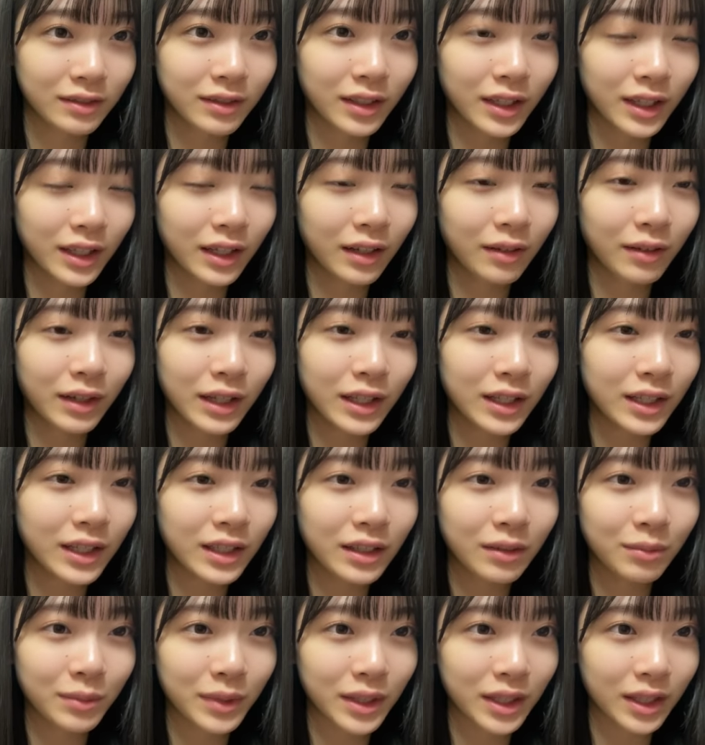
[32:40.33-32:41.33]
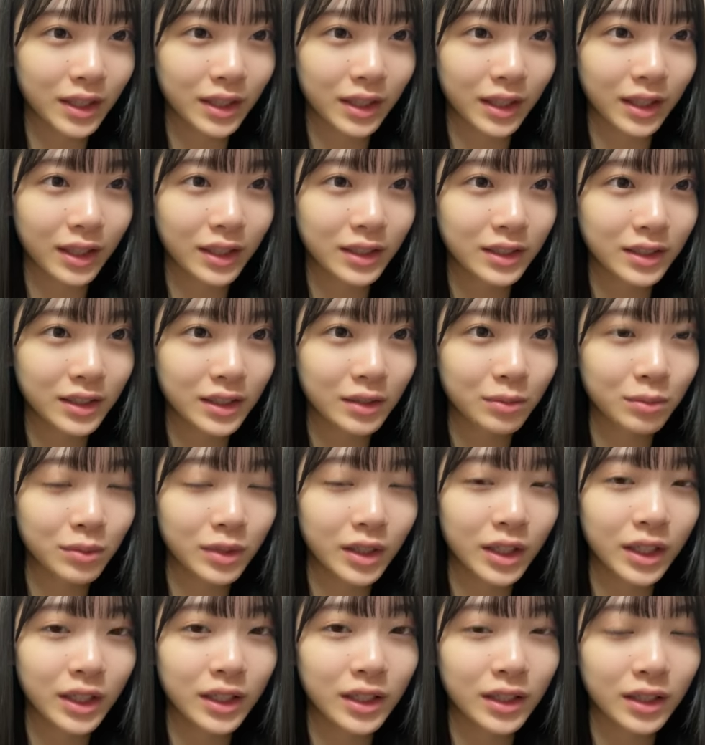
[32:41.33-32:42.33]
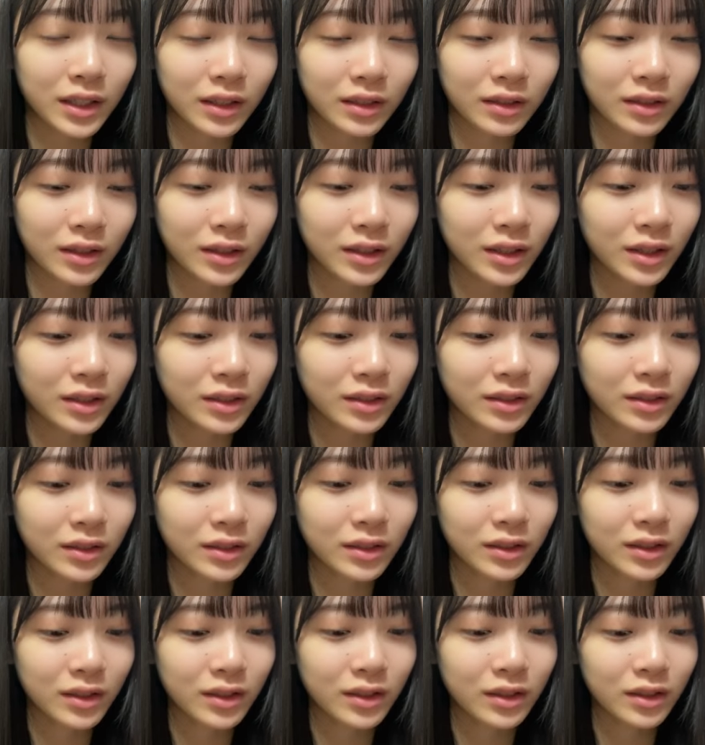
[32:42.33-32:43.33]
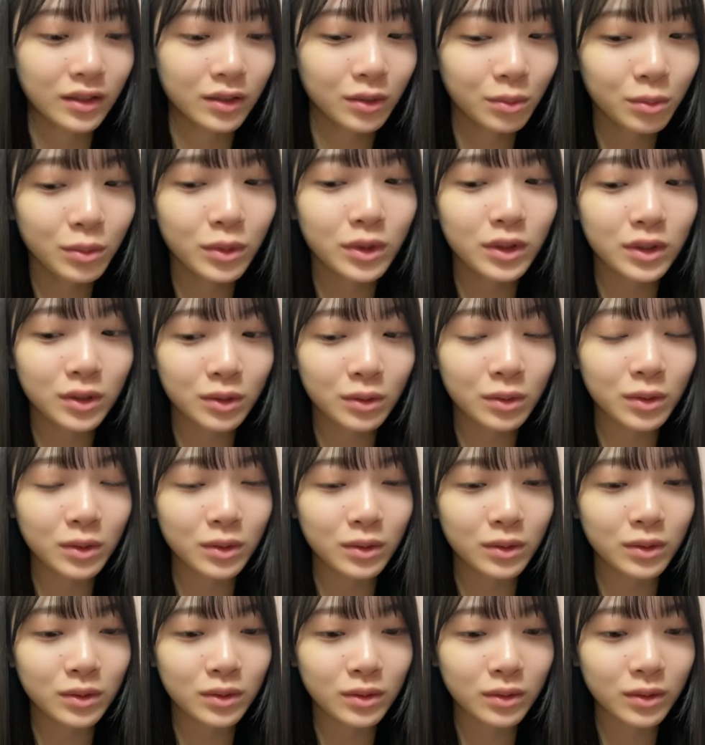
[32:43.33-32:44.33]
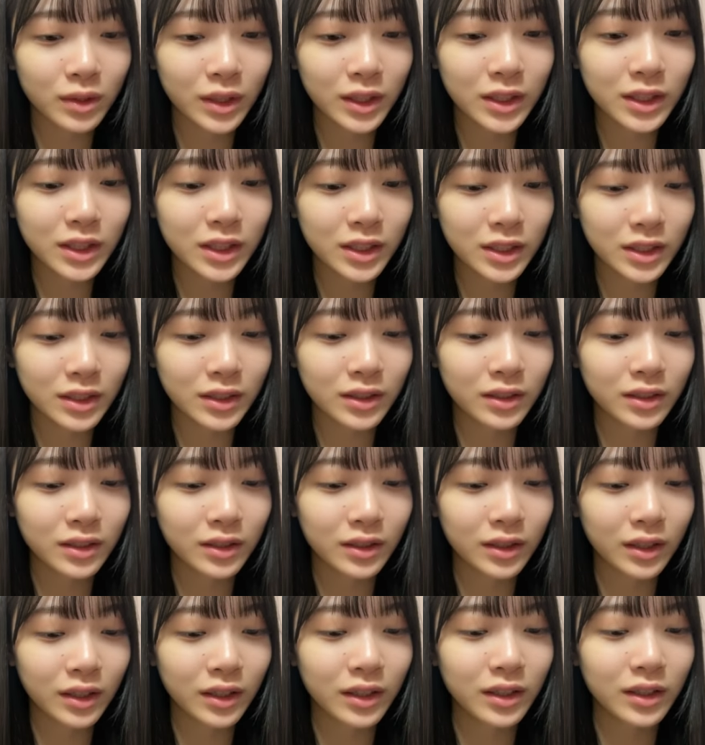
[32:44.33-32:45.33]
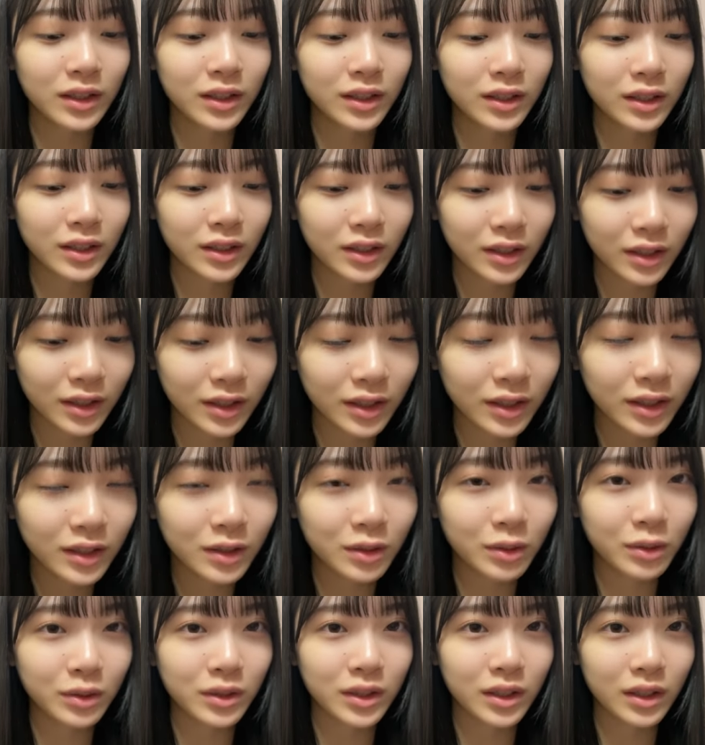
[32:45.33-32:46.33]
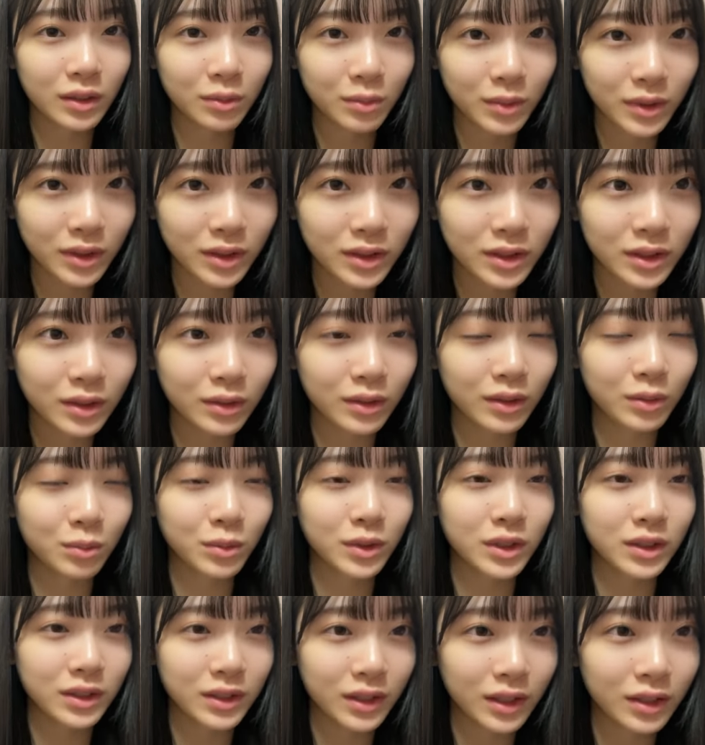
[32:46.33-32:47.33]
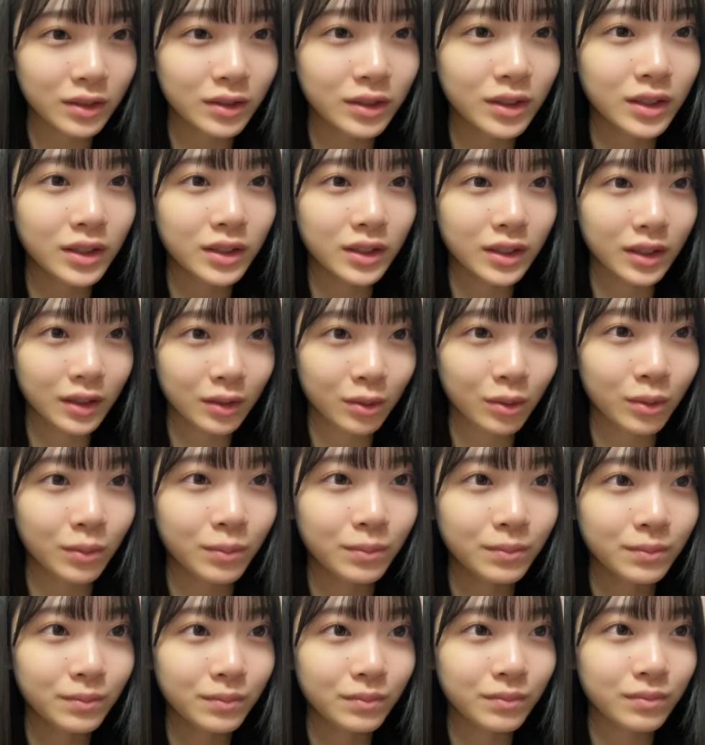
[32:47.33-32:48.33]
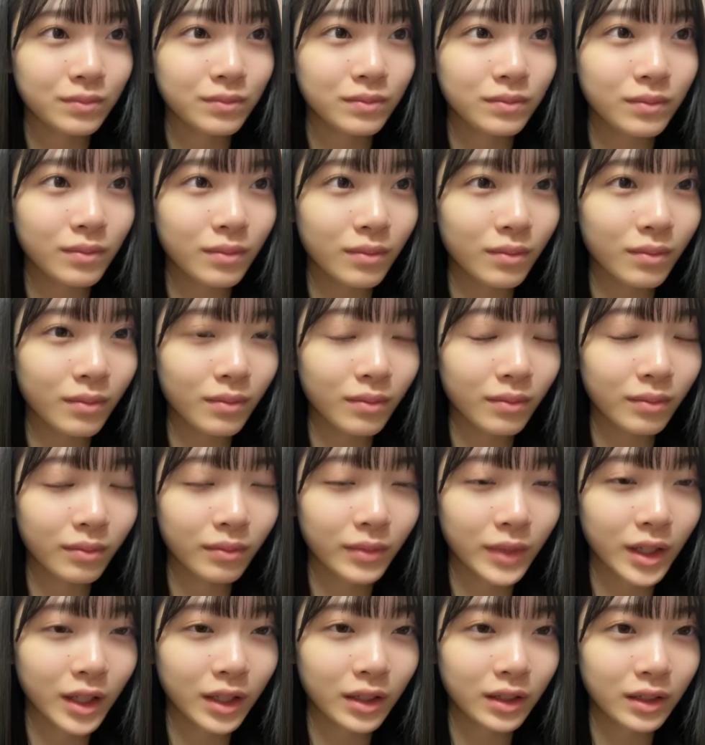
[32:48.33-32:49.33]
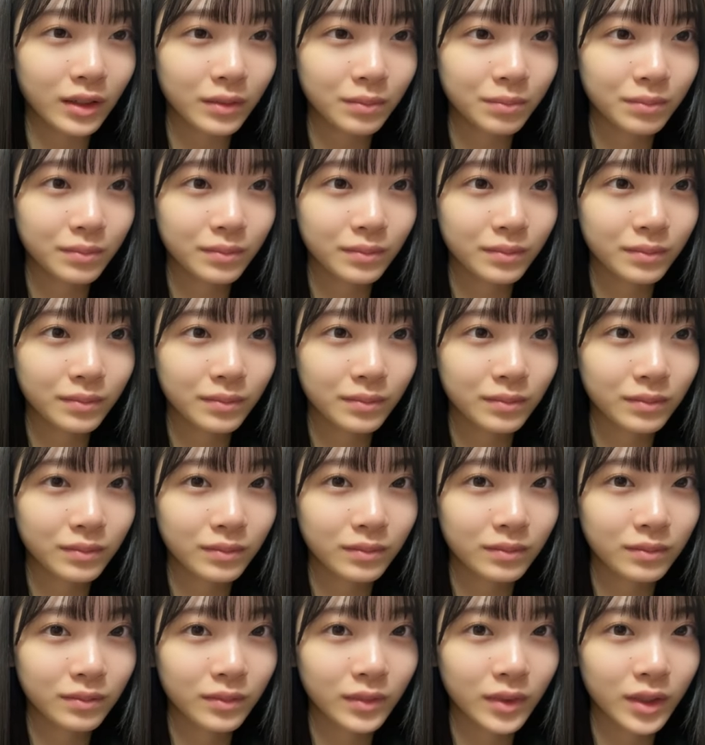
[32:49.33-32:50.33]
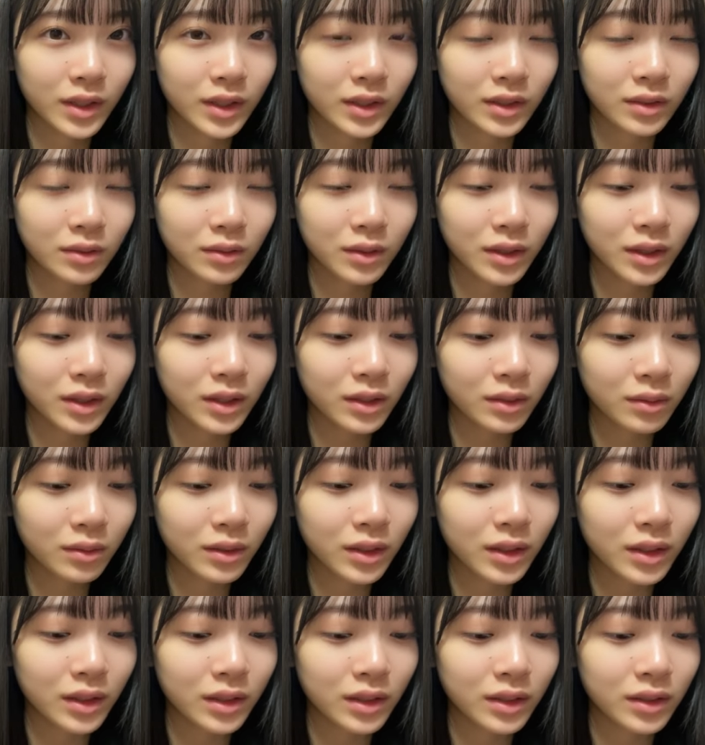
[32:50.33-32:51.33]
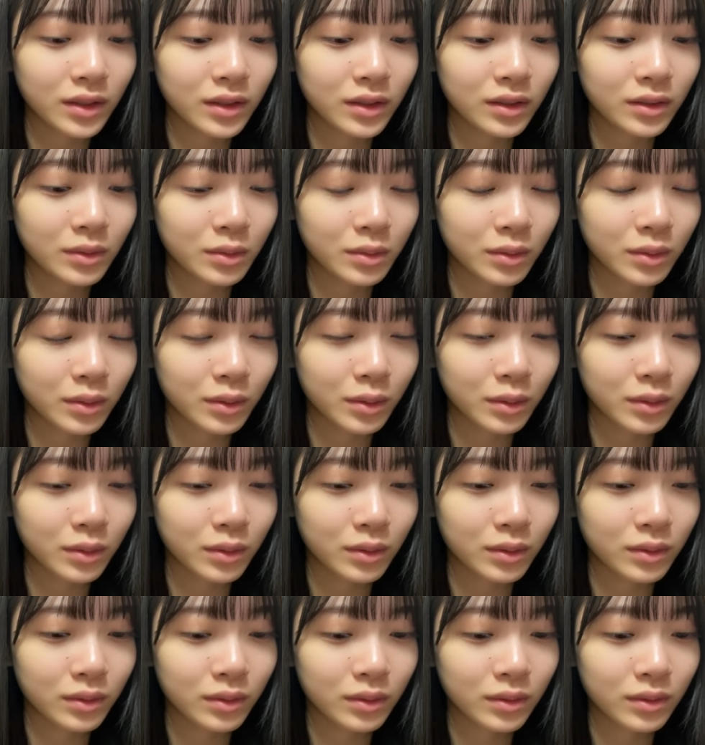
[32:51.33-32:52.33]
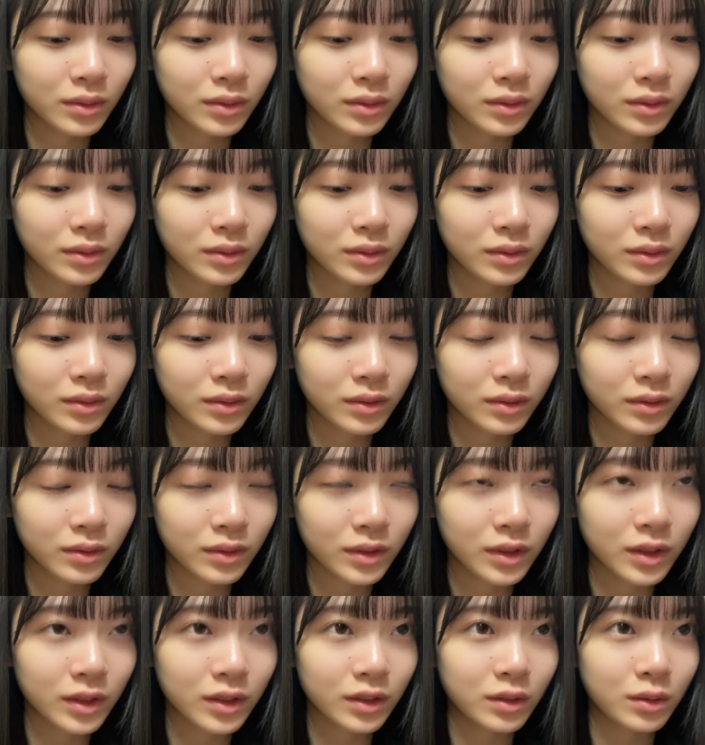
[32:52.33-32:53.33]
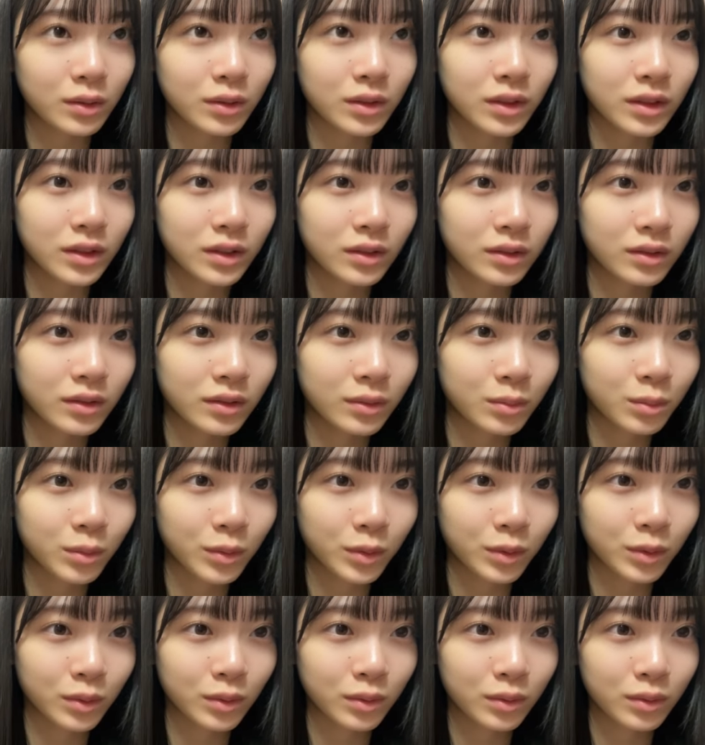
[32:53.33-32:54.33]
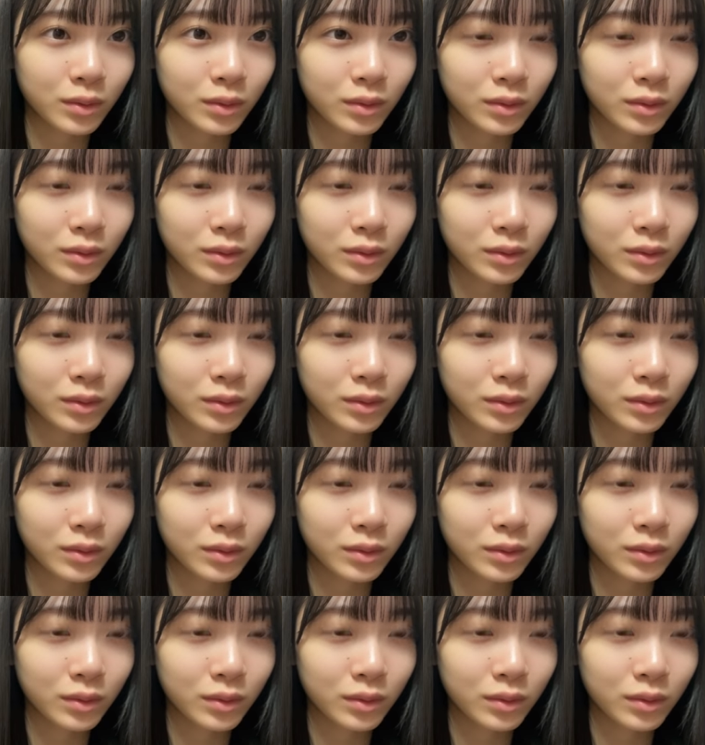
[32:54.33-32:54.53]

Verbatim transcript: わあかわいいみたいな感じで迎え入れてくださるのもすごく嬉しいあありがとうございますっていう気持ちになるんですけどなんかその方は本当なんだろうなもう